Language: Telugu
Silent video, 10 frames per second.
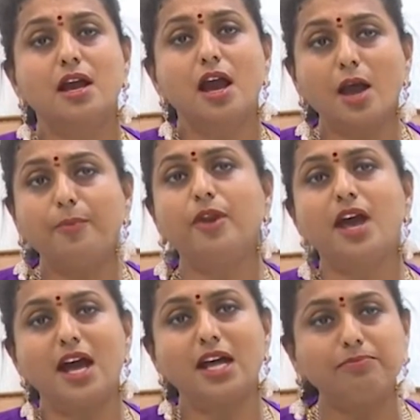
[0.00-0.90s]
కాపుల
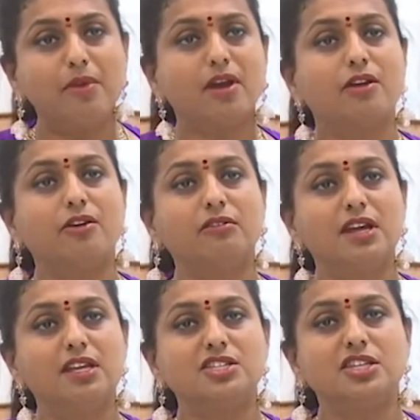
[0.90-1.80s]

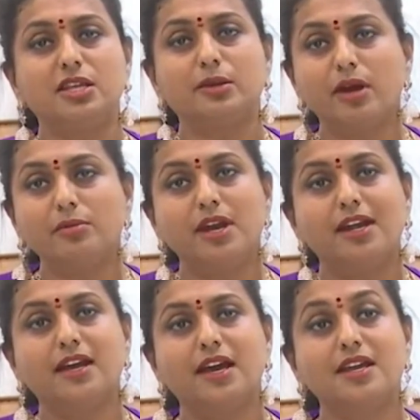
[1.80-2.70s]
ఆత్మగౌరవాన్ని చంద్రబాబు
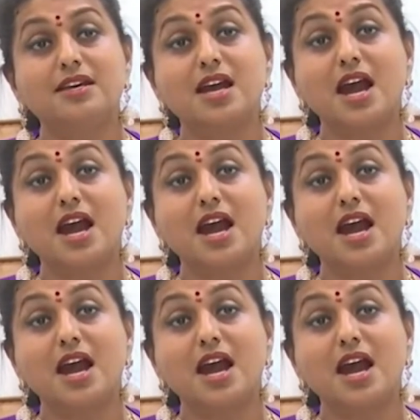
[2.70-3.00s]
నాయుడు గారి